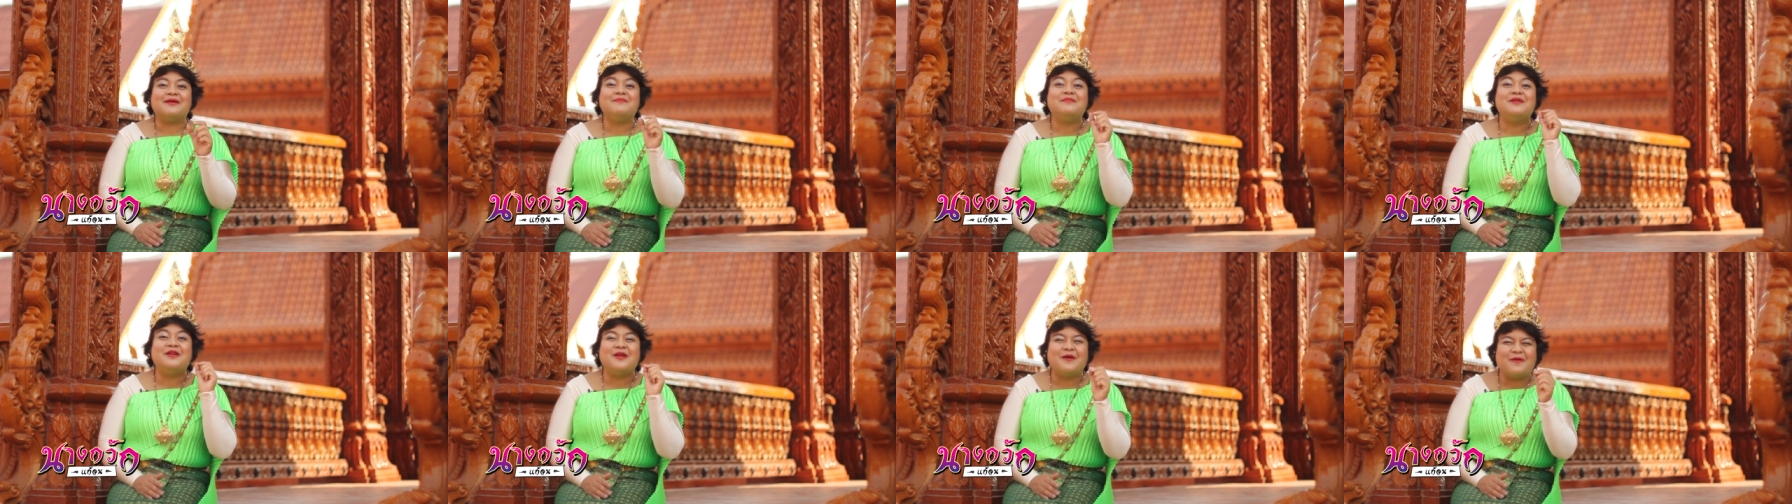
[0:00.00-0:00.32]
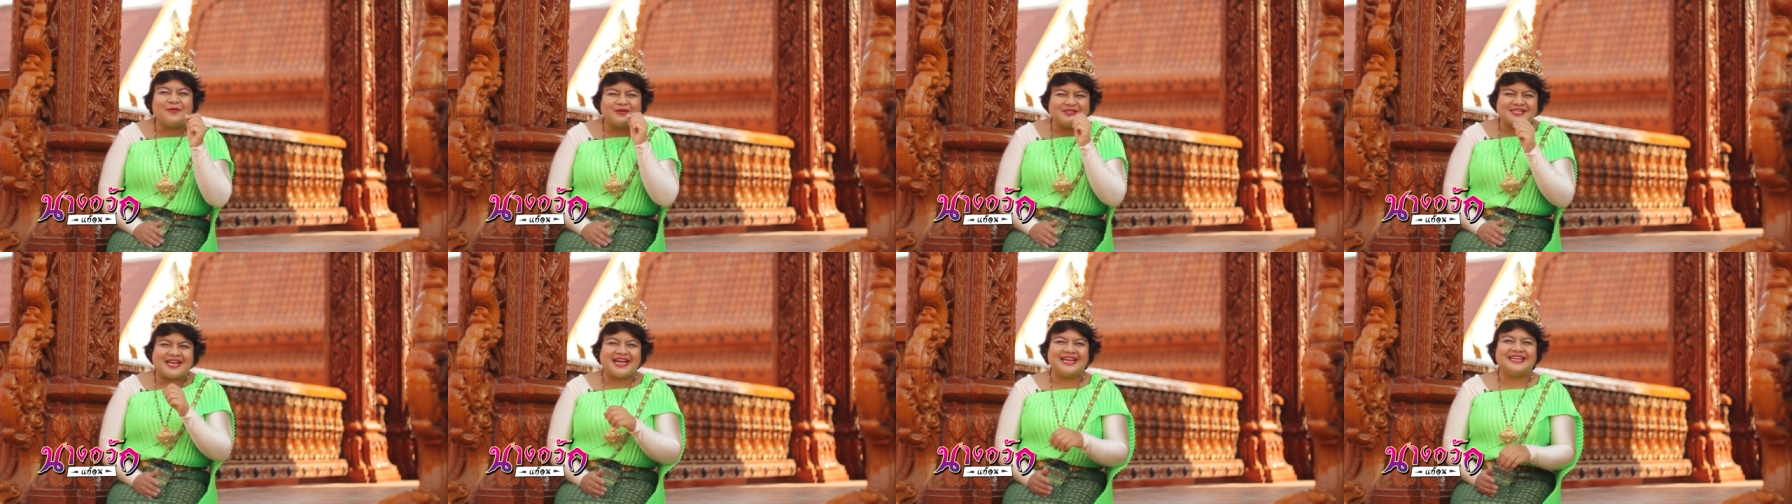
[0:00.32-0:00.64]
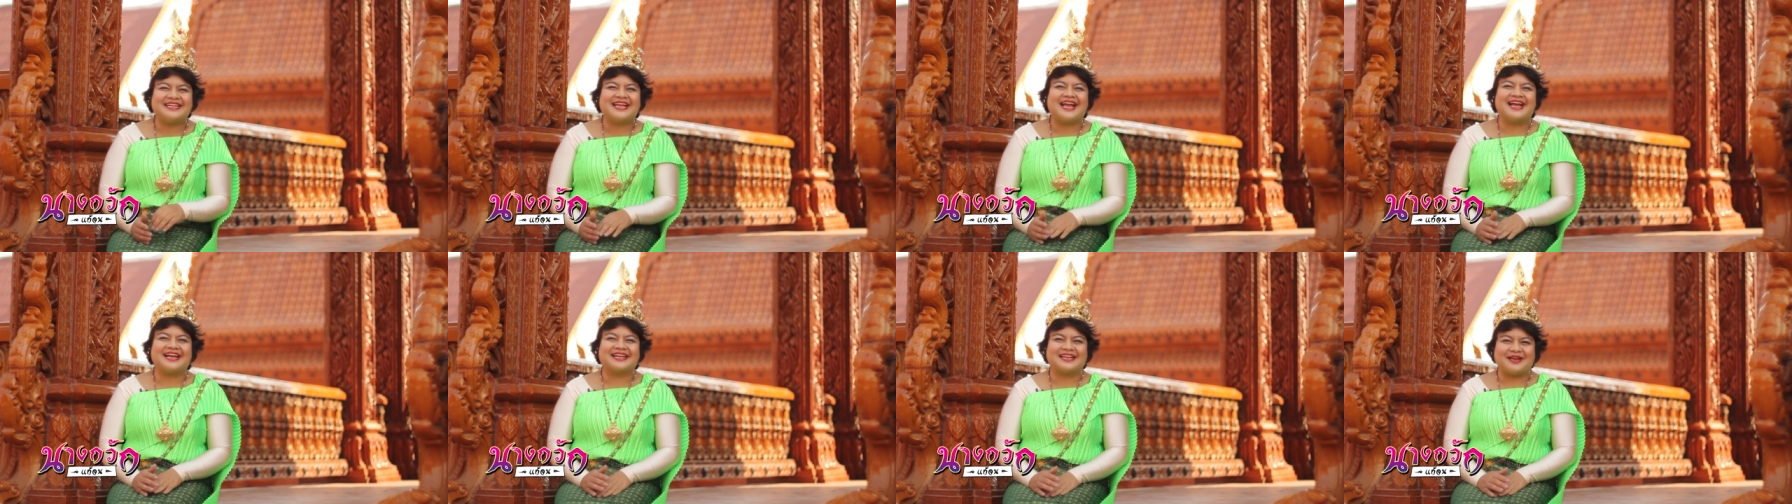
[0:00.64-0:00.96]
ทำโลชั่
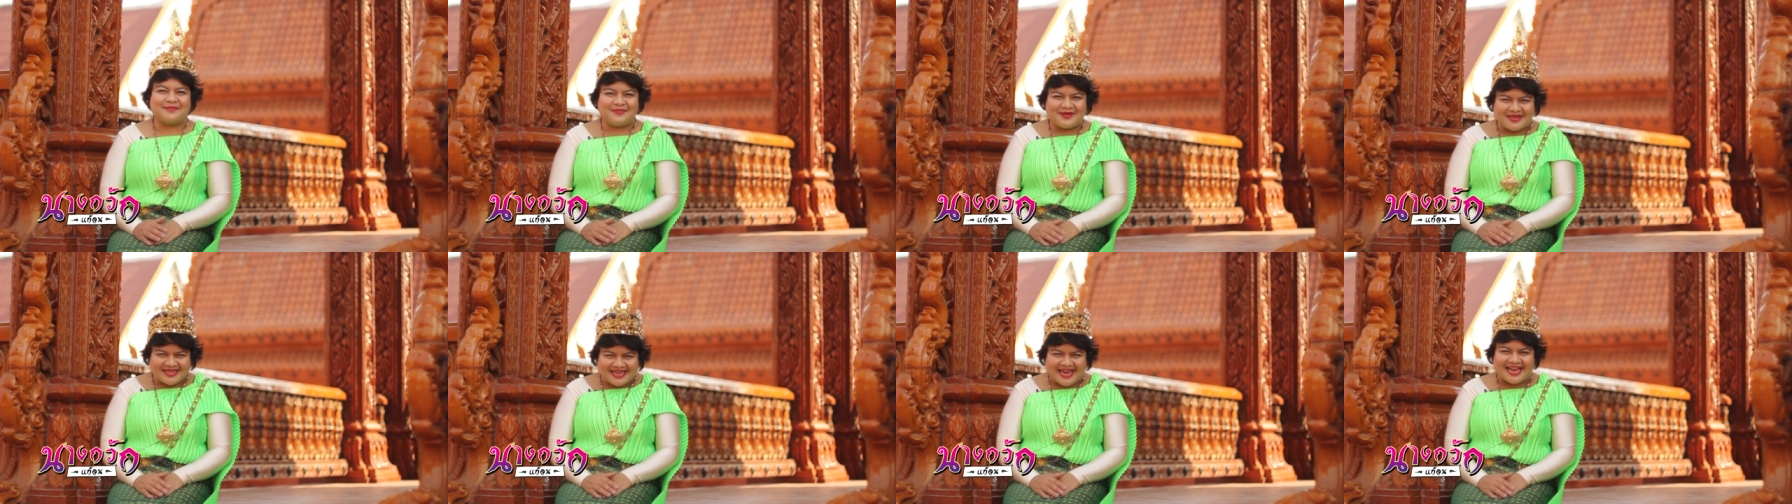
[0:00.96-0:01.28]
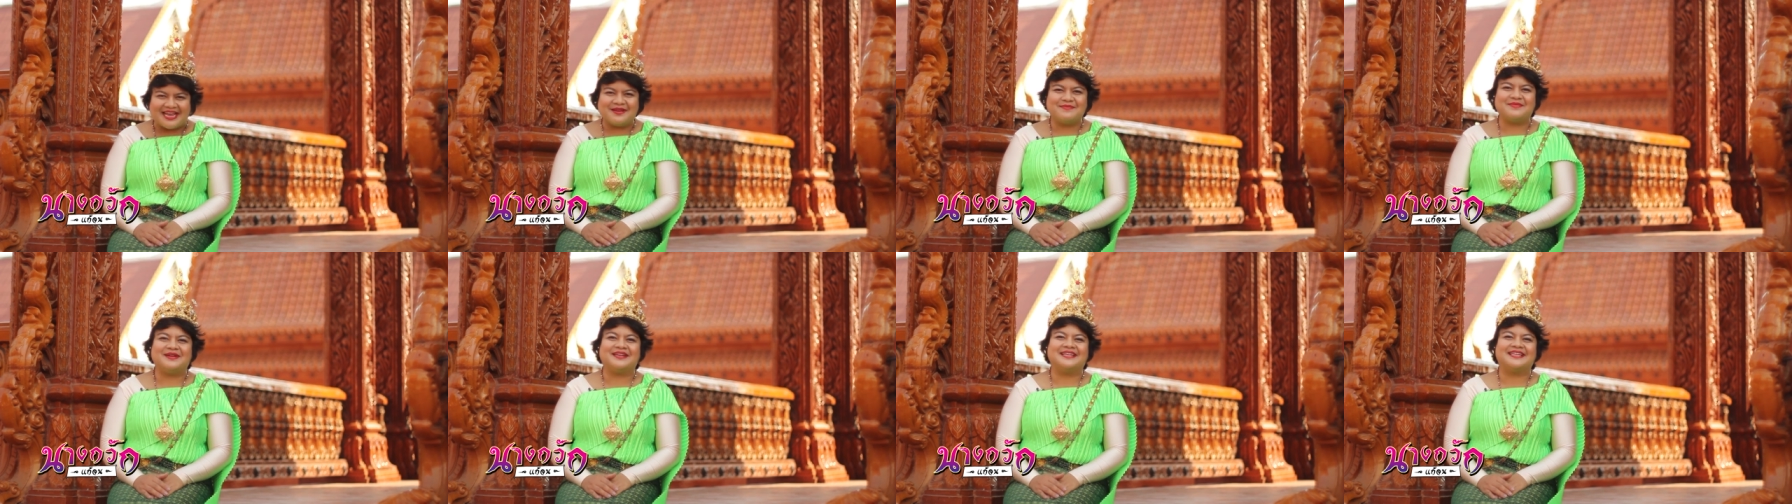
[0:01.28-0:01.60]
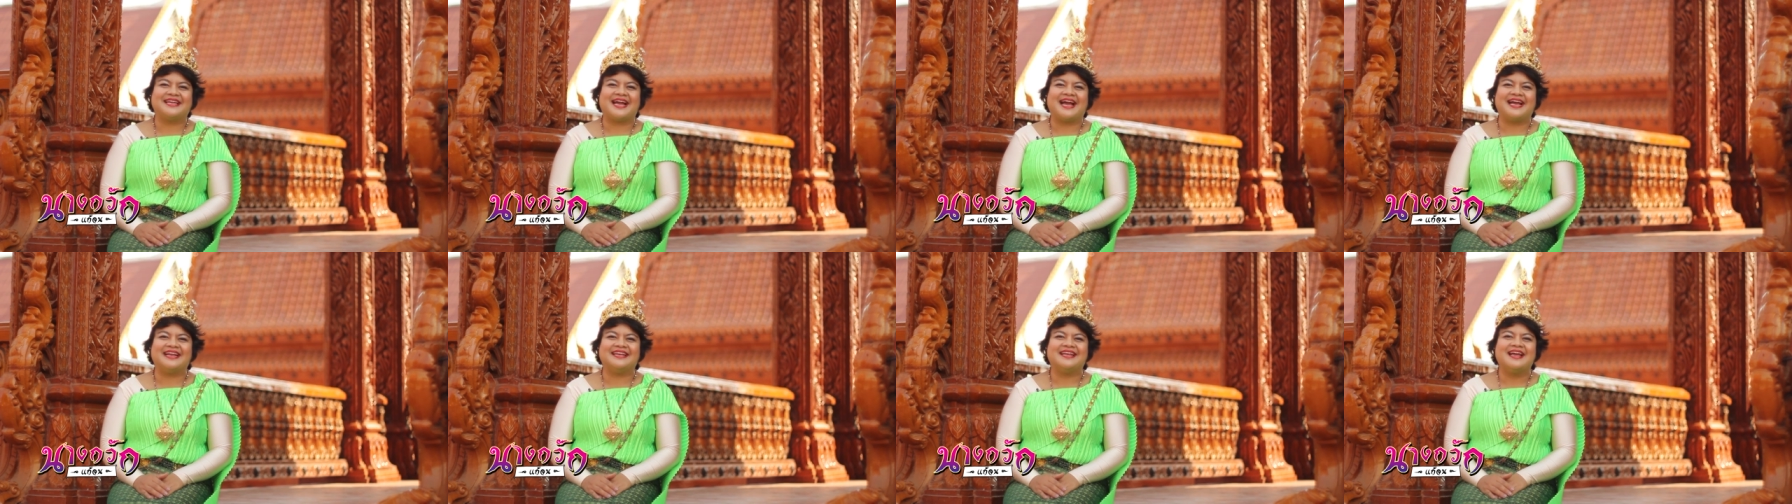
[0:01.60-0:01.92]
นค่ะกับพี่ไก่เหมือ
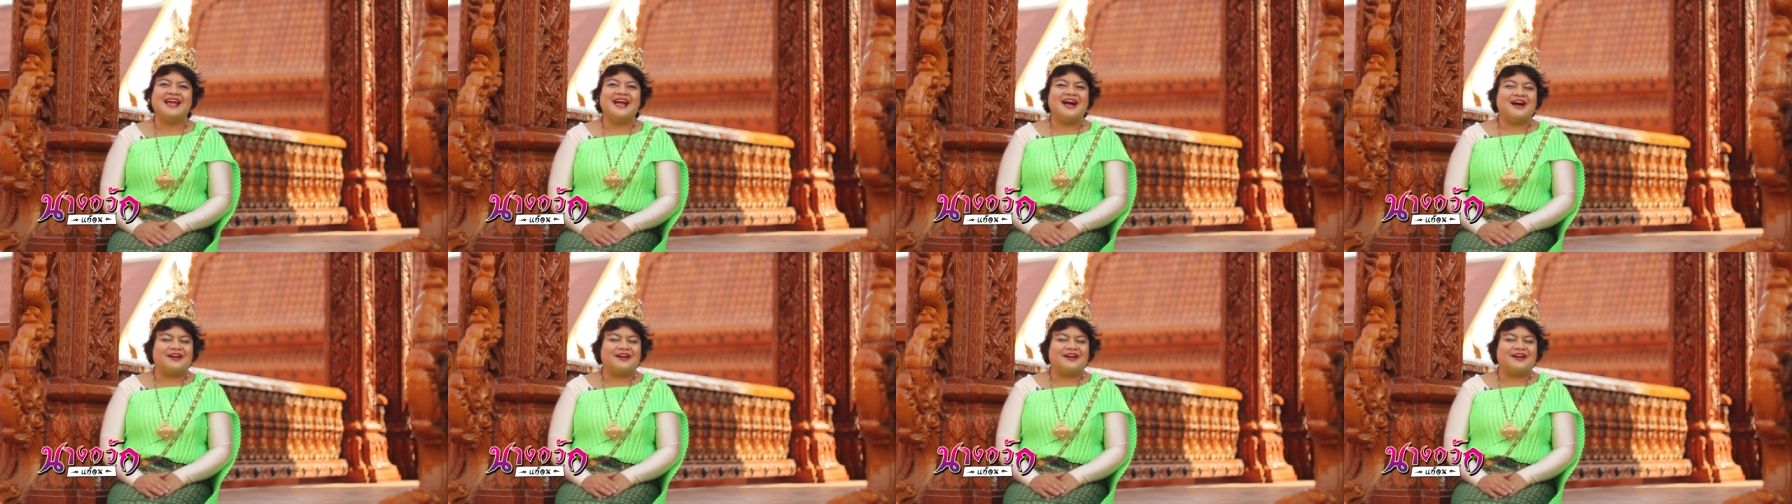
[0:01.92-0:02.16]
นกัน